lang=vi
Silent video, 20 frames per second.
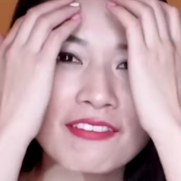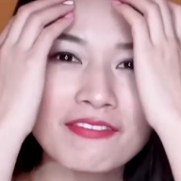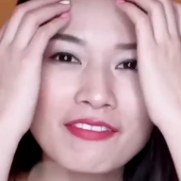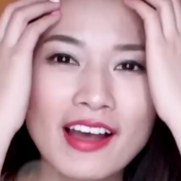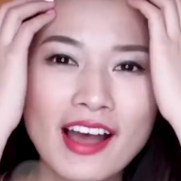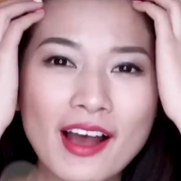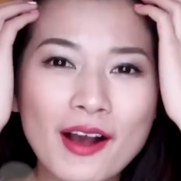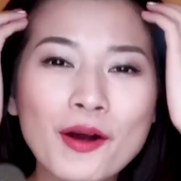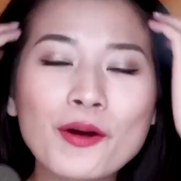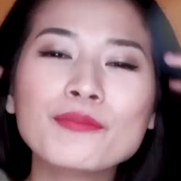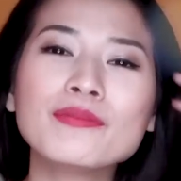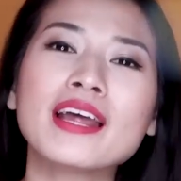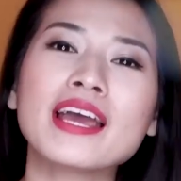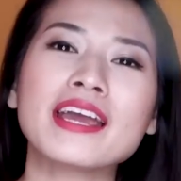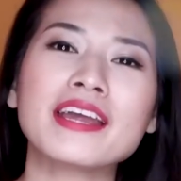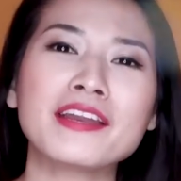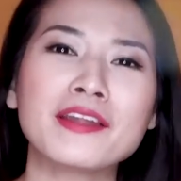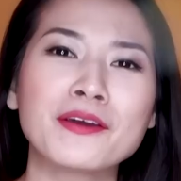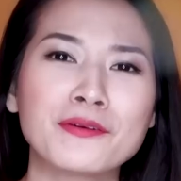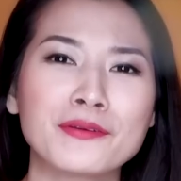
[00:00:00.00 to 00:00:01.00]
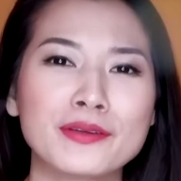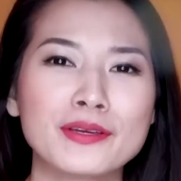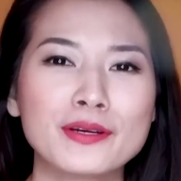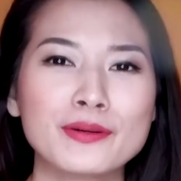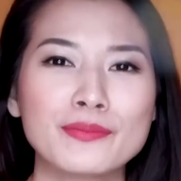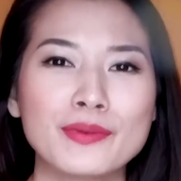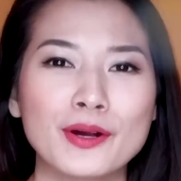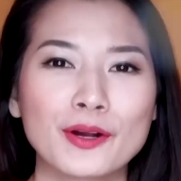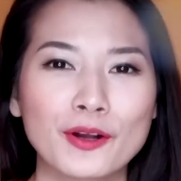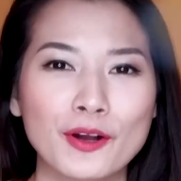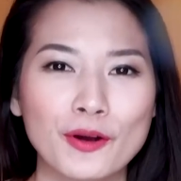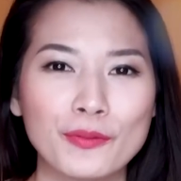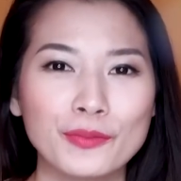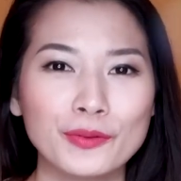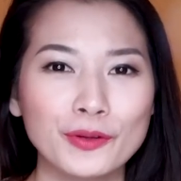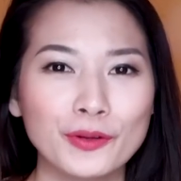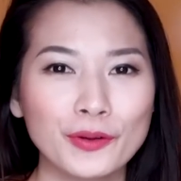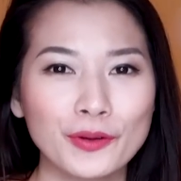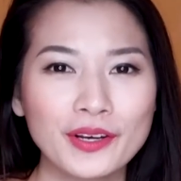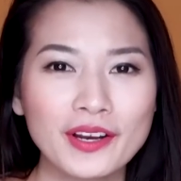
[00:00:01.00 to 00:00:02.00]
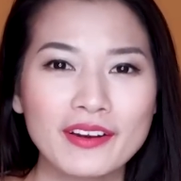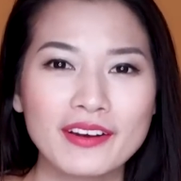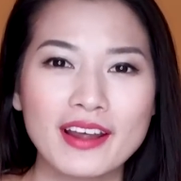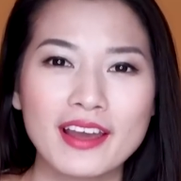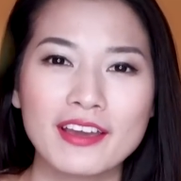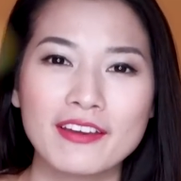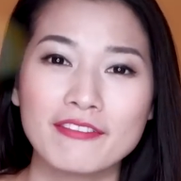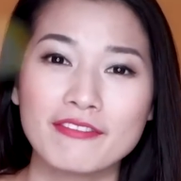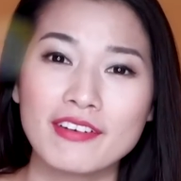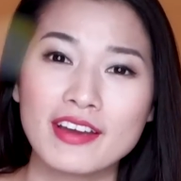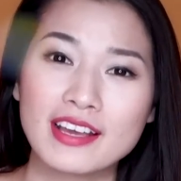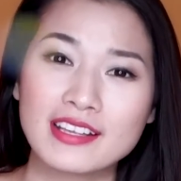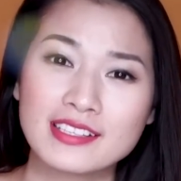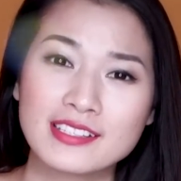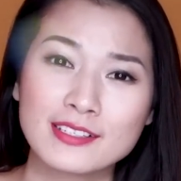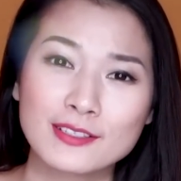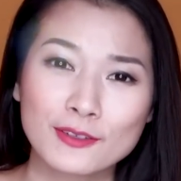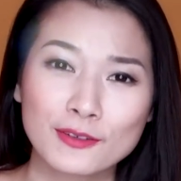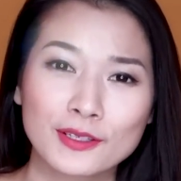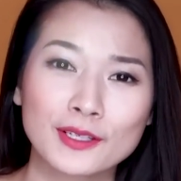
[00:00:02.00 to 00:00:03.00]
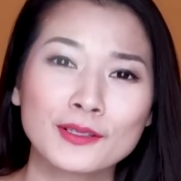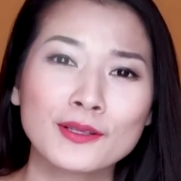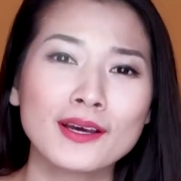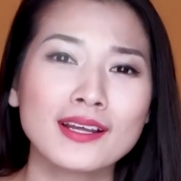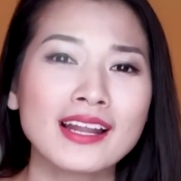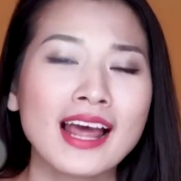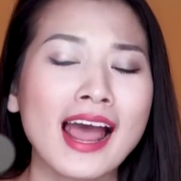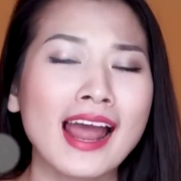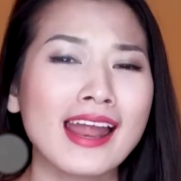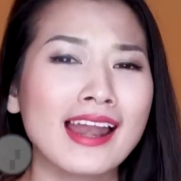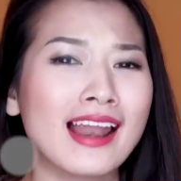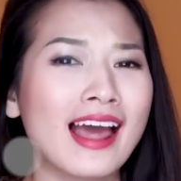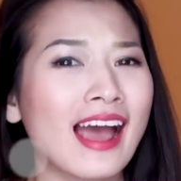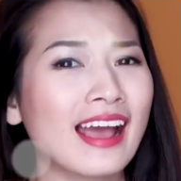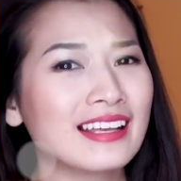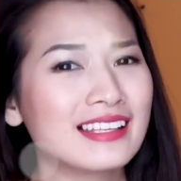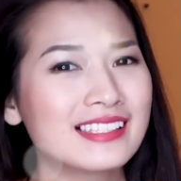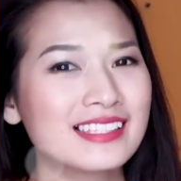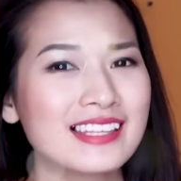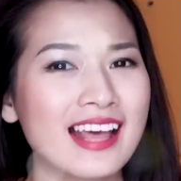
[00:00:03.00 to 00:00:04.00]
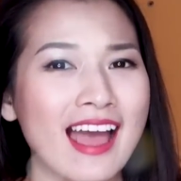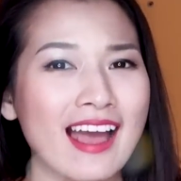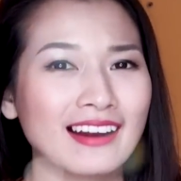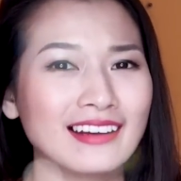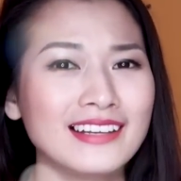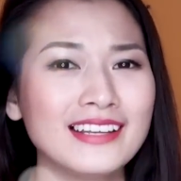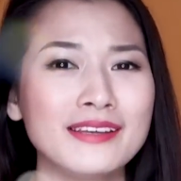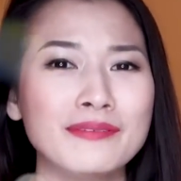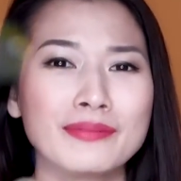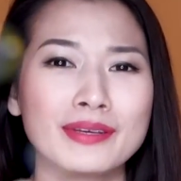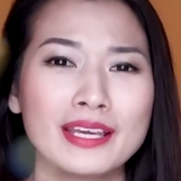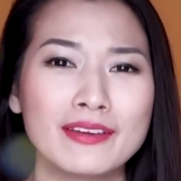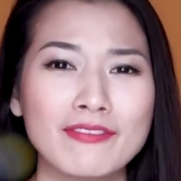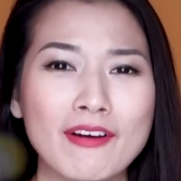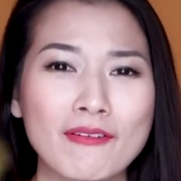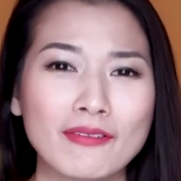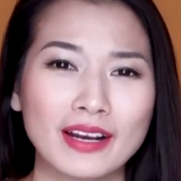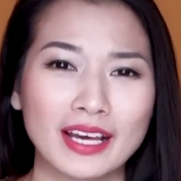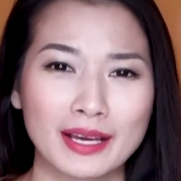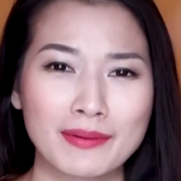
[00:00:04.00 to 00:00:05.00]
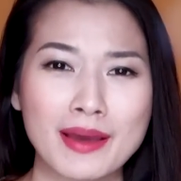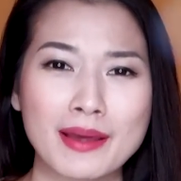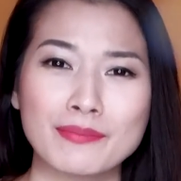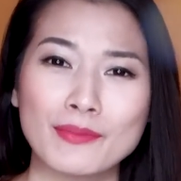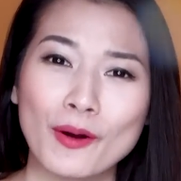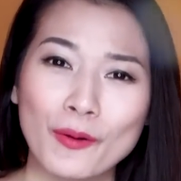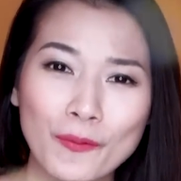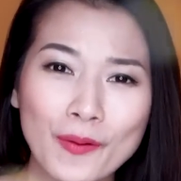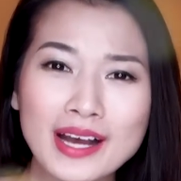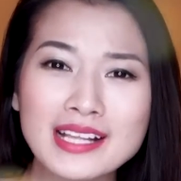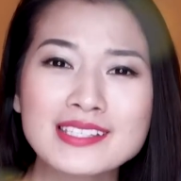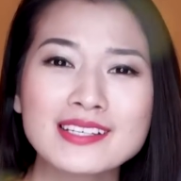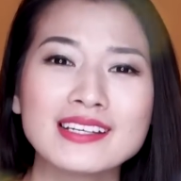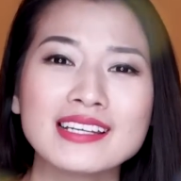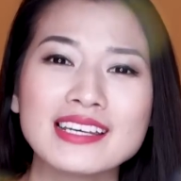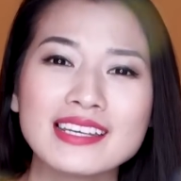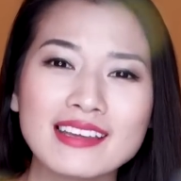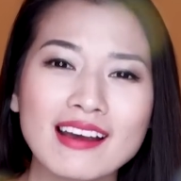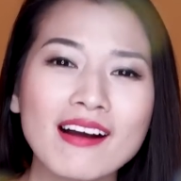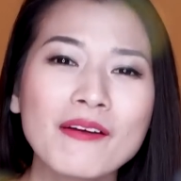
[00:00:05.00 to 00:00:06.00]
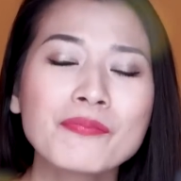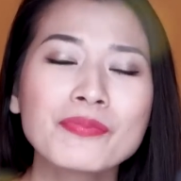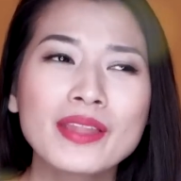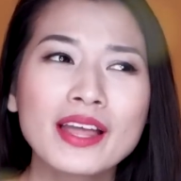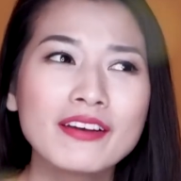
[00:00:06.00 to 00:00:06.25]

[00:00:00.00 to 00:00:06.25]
Và hôm nay nếu như mà có một lỗi nào đấy về sự cố kỹ thuật hay là ánh sáng thì hy vọng là các bạn bỏ qua cho Ly nhé